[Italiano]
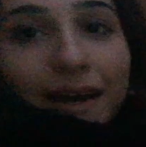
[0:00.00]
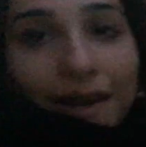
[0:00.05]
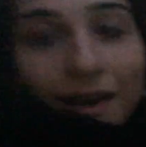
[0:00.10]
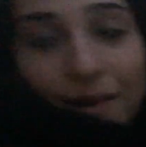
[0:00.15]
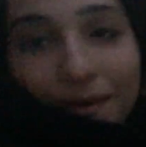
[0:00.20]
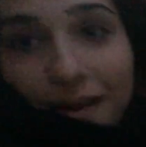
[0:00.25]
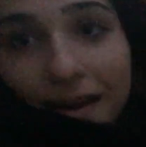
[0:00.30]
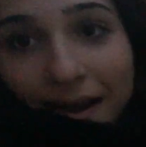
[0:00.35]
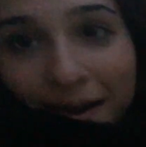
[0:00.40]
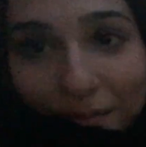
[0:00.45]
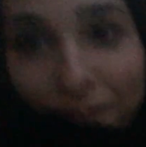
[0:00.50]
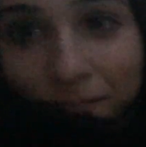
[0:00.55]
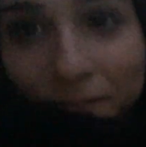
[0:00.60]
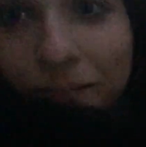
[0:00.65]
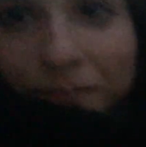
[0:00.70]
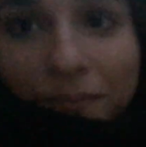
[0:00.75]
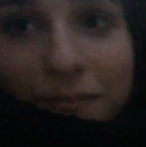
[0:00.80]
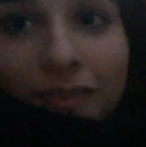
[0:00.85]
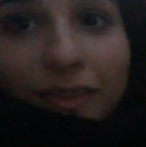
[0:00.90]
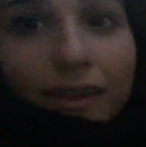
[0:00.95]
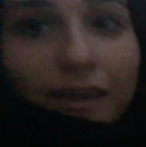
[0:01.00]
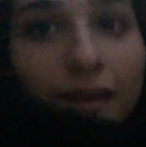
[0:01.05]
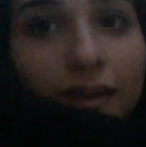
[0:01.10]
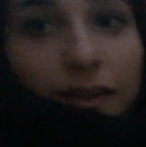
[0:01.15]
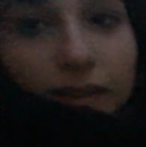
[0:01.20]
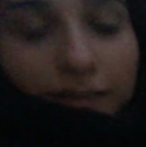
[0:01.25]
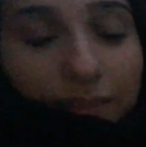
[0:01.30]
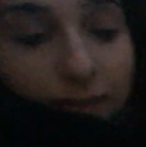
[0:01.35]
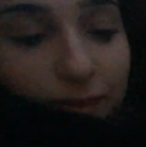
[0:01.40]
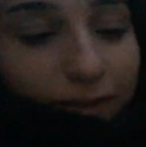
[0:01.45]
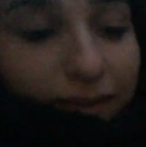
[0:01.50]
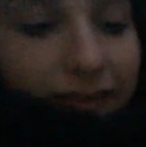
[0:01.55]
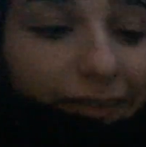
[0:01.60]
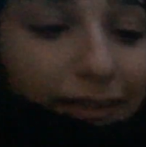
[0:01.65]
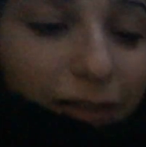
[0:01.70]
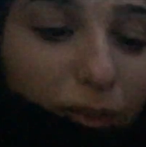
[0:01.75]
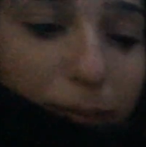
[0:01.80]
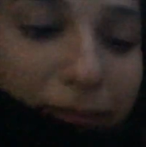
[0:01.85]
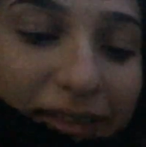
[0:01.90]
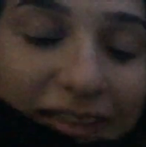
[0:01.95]
Allora, so che
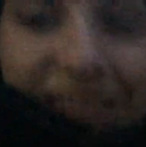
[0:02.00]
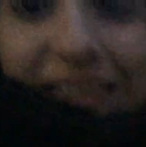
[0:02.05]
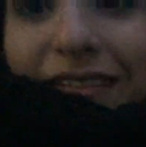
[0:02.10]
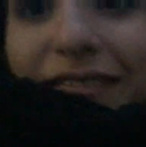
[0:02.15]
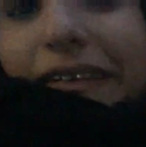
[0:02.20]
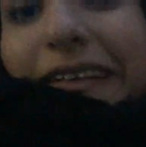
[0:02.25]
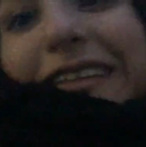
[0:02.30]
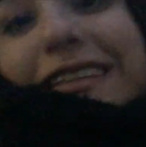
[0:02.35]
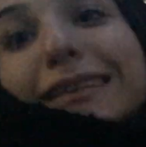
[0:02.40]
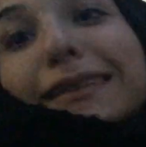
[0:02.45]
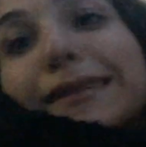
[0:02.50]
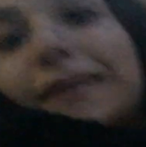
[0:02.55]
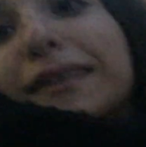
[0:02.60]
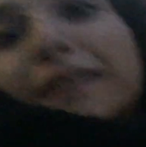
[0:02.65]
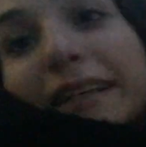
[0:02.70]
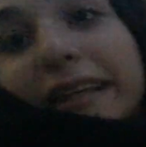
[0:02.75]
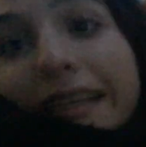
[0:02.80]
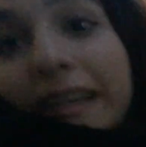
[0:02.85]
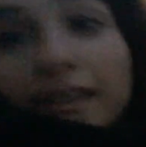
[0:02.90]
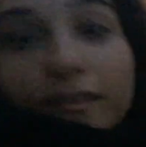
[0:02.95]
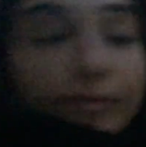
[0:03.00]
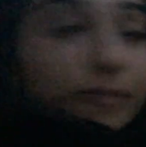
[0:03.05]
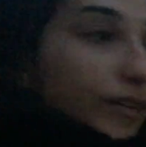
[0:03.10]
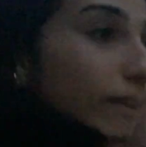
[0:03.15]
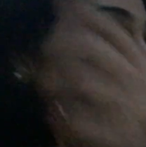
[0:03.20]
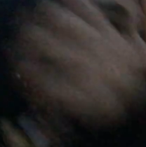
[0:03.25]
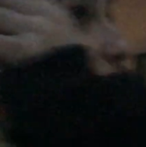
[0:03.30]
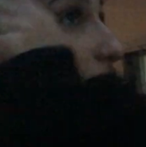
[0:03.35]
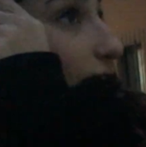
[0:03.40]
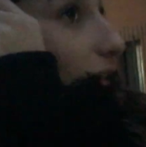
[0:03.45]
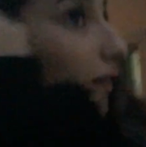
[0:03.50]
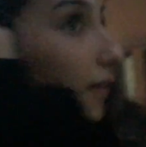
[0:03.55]
la ripresa fa schifo,